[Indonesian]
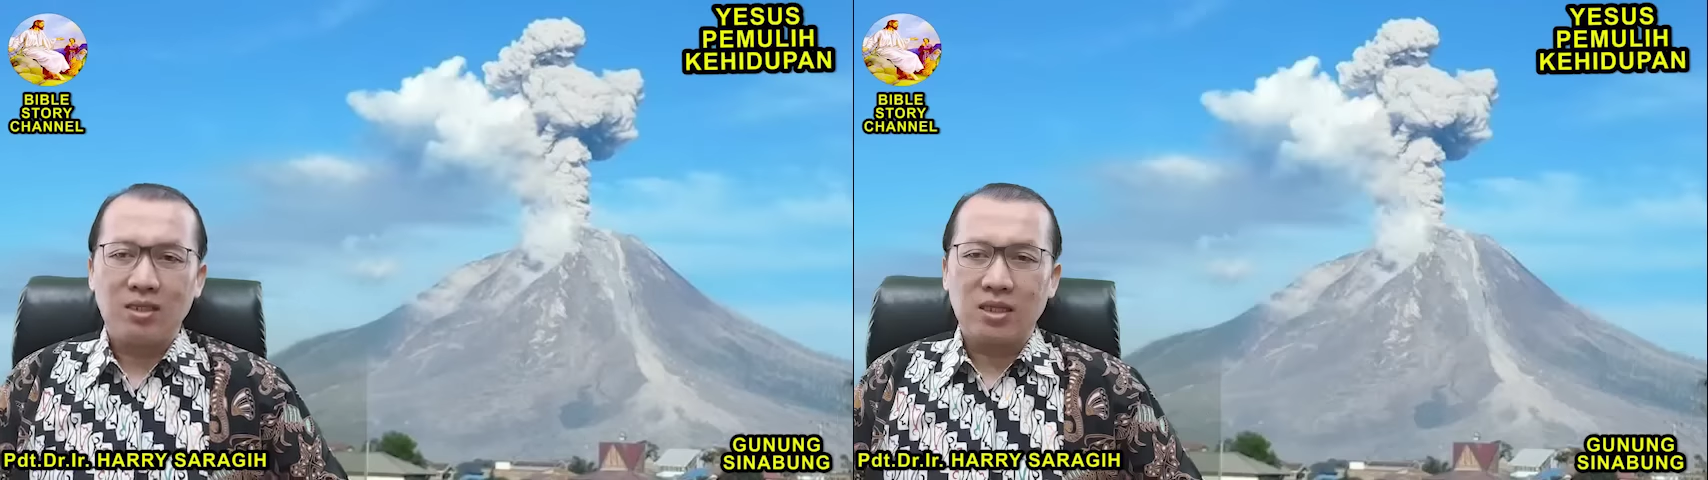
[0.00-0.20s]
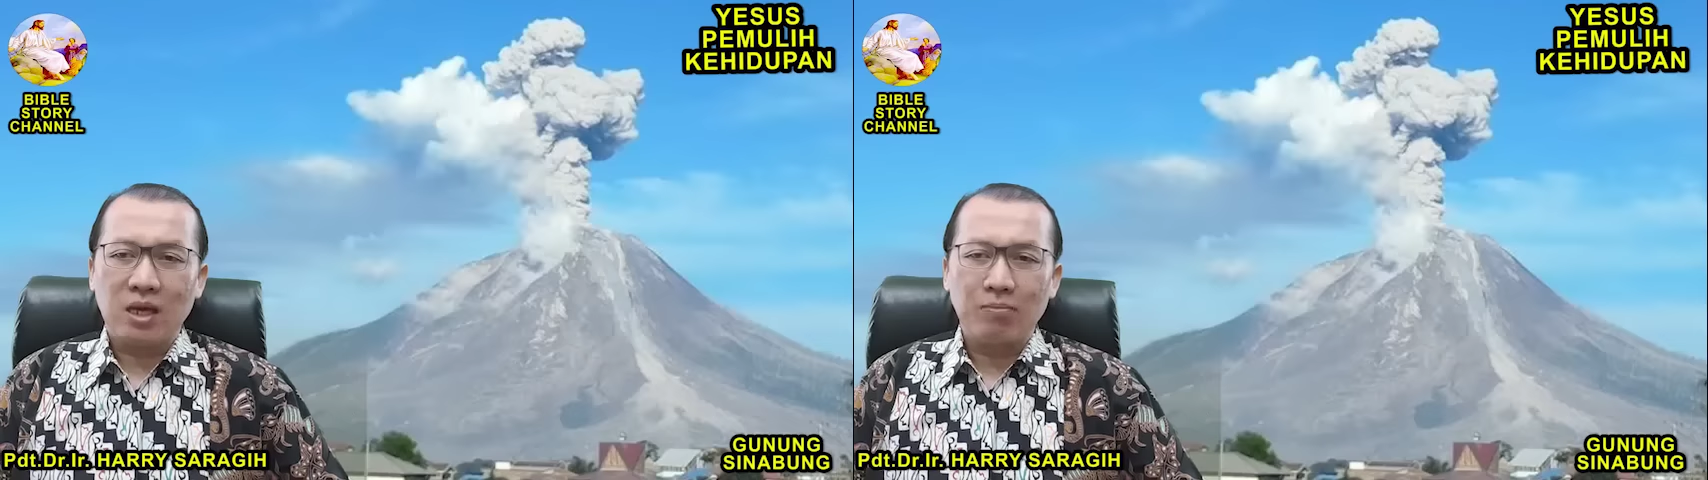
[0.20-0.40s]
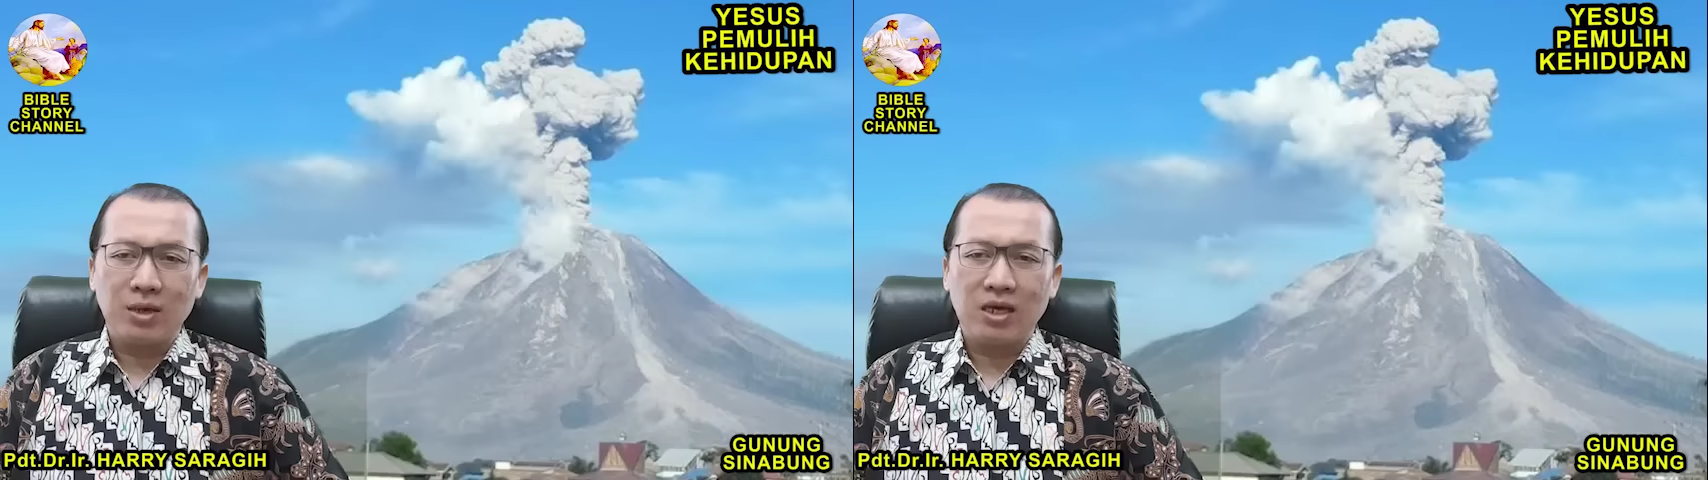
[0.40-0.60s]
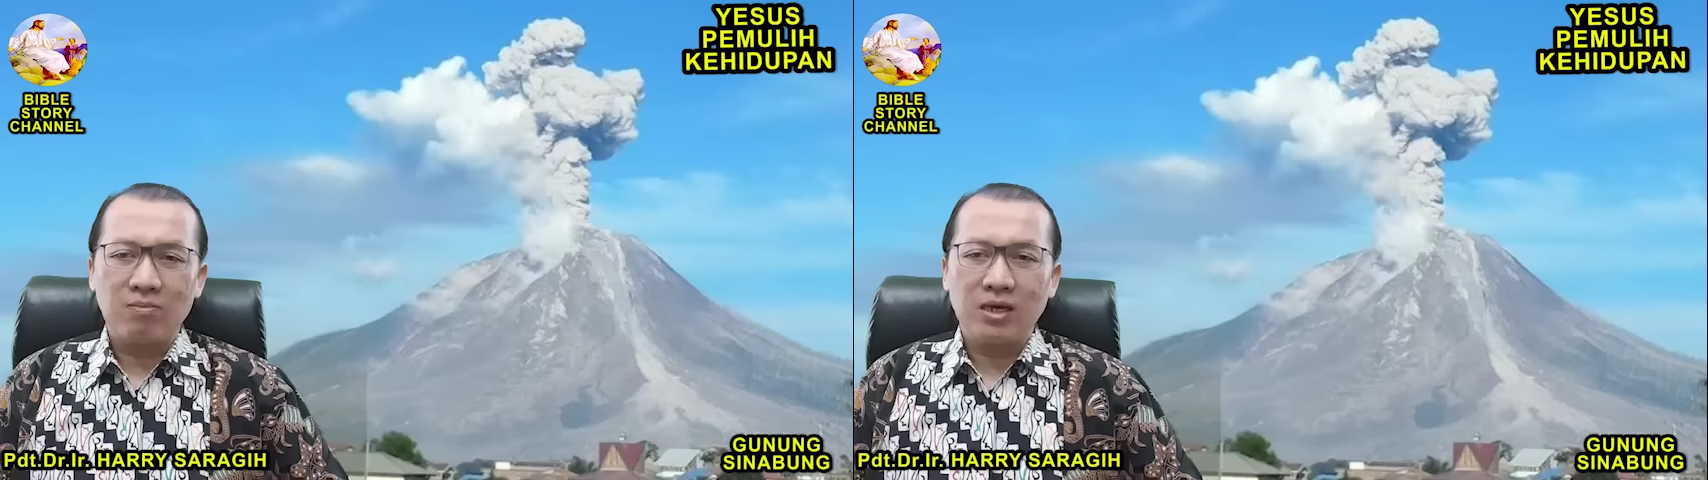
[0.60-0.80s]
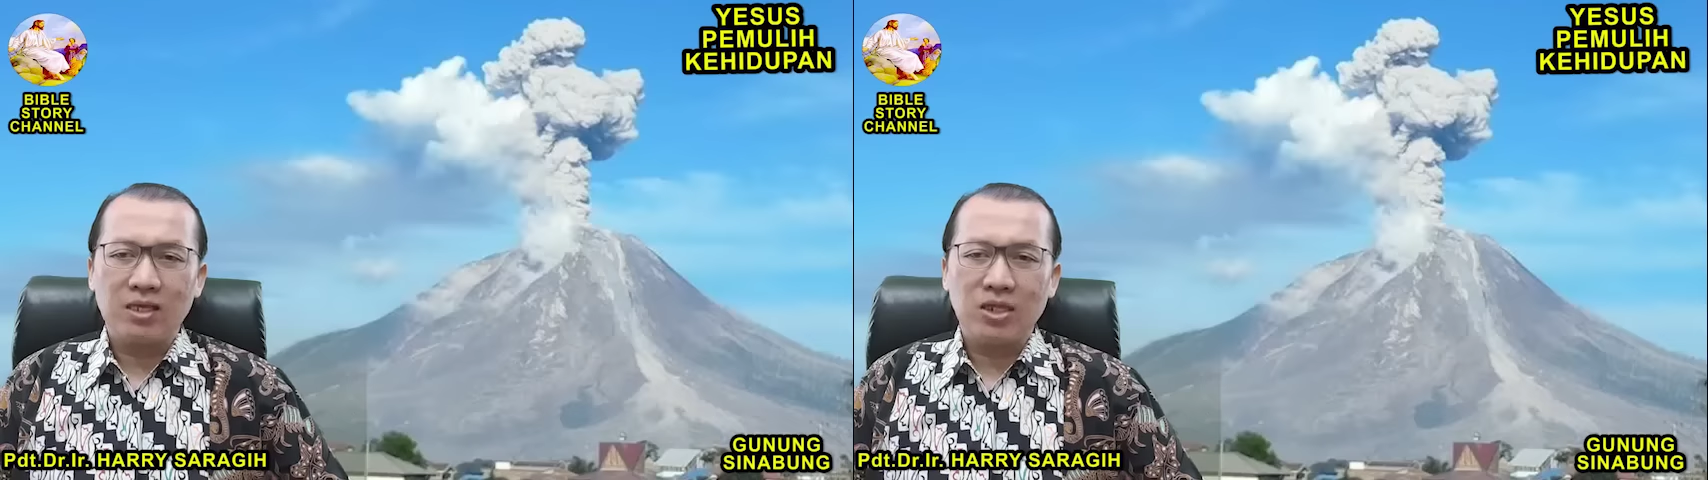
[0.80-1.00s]
Tetapi
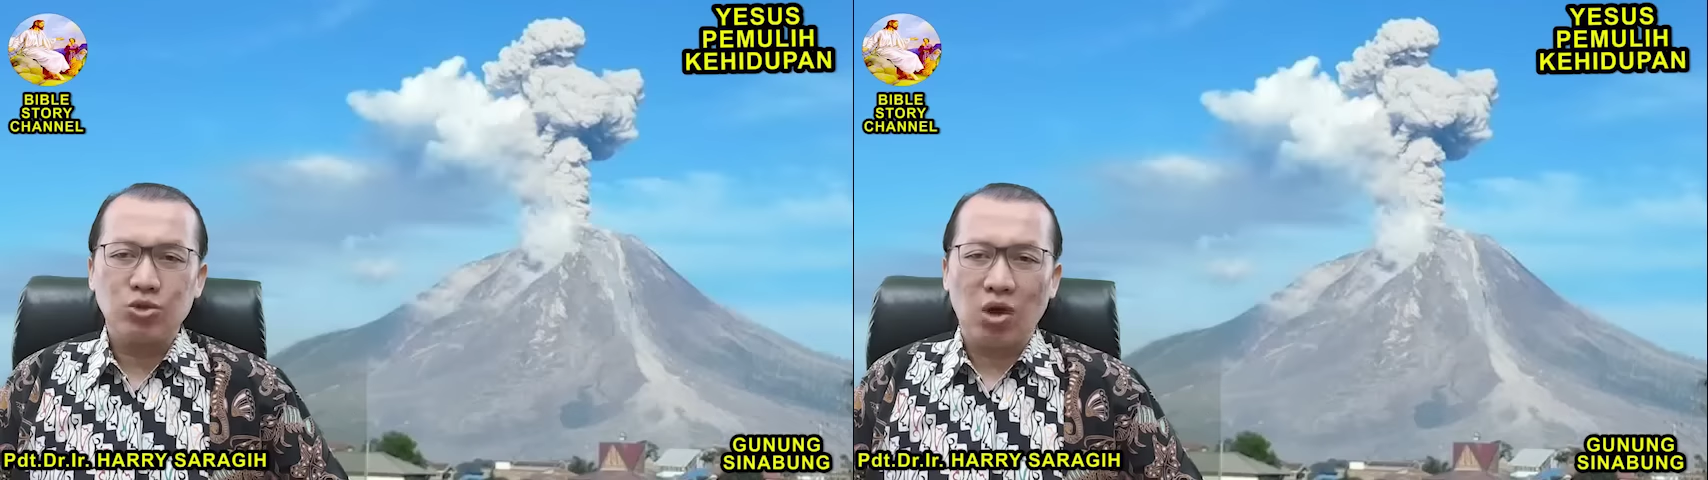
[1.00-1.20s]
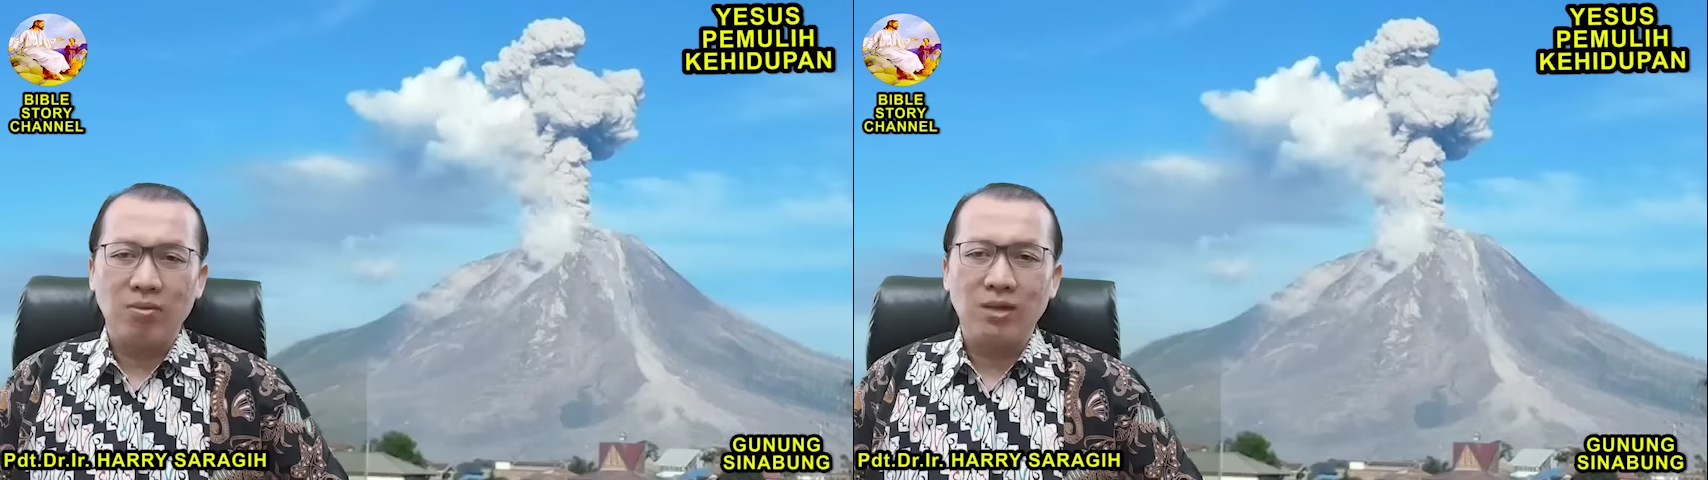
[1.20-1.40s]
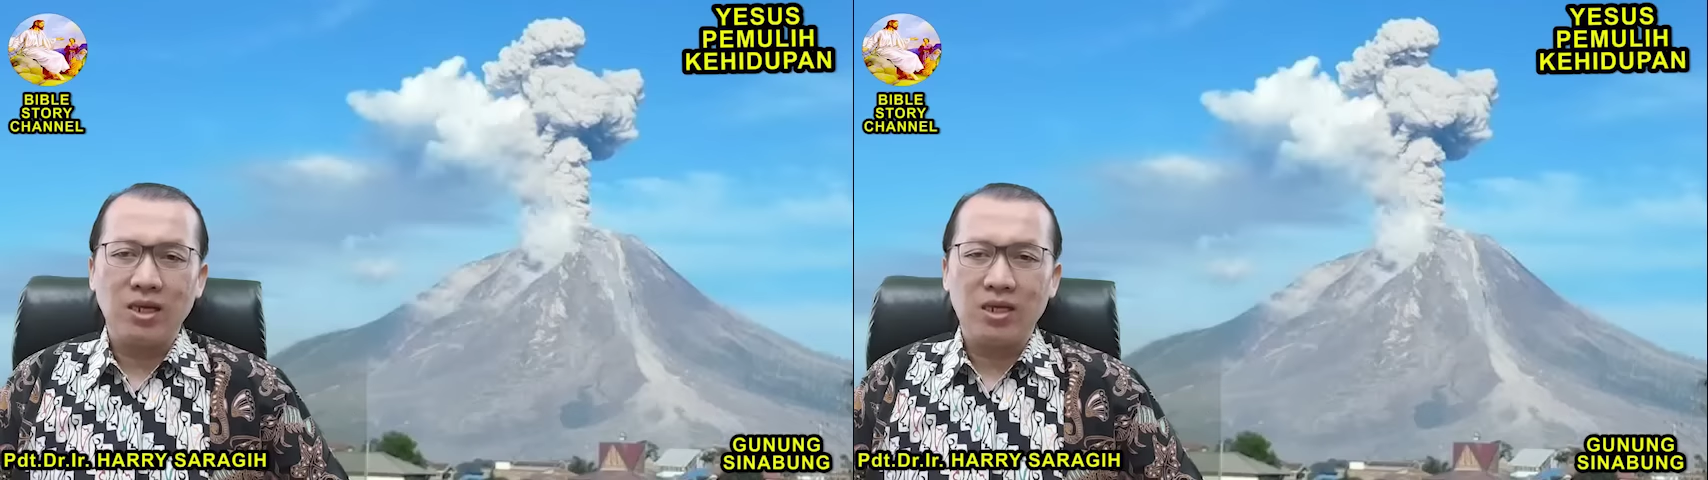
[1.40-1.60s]
kematian suami